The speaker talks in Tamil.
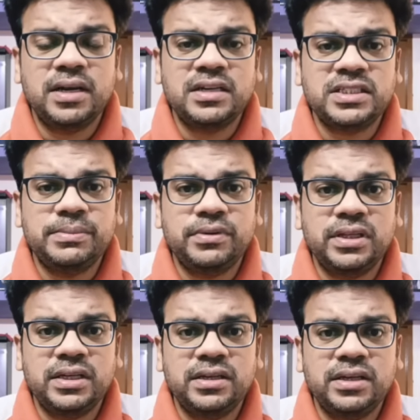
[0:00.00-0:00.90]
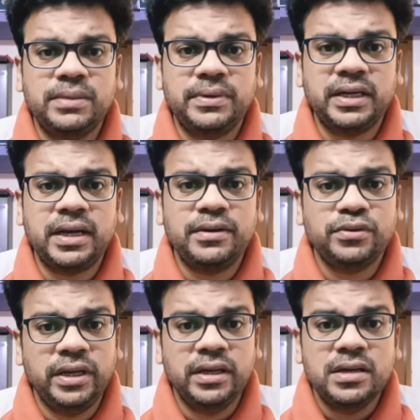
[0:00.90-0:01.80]
கேர்ள்ஸ் டீம் வந்து இது பண்ணுங்கன்னு
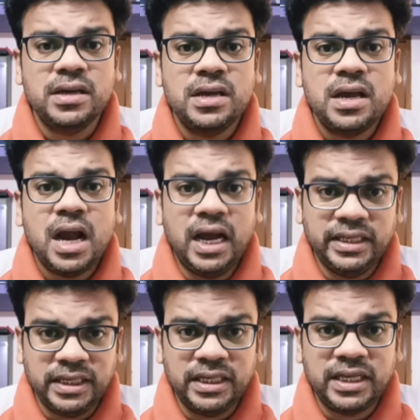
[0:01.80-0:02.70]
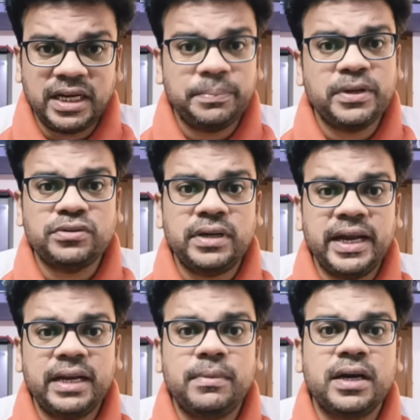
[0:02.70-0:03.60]
சொல்லி அதுக்கடுத்து அதை கட் பண்ண
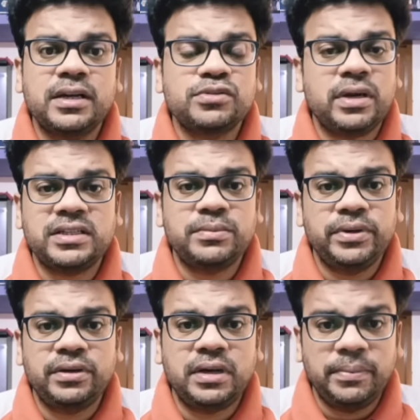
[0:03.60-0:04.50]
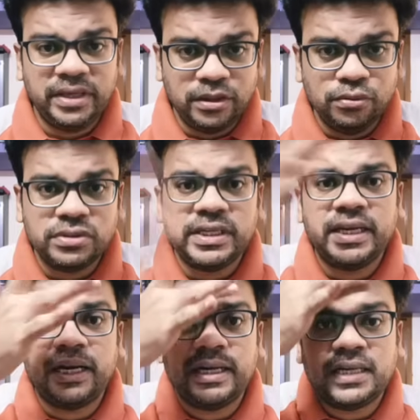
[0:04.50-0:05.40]
சொல்லிட்டாங்க ஏன்னா மக்களுக்கு சுவாரஸ்யம் போயிடும் அப்போ இதுவும்
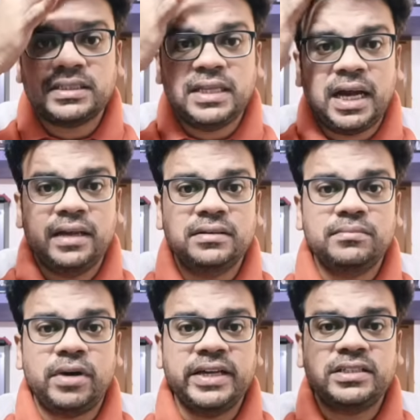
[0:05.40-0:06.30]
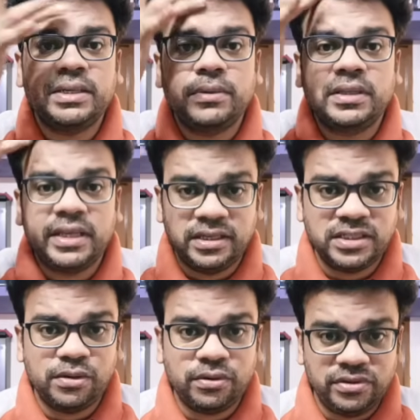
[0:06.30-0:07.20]
சீக்கிரம் டாஸ்க் தான் பாய்ஸ் டீமுக்கு
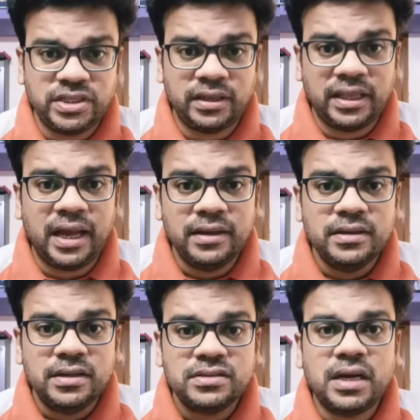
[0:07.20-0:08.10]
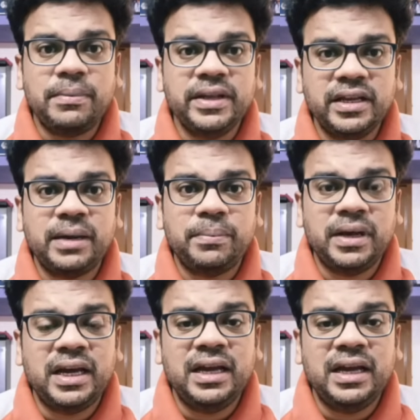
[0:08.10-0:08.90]
தெரிஞ்ச ஒரு விஷயம்தான் ஸோ அப்படி இருக்கிறப்ப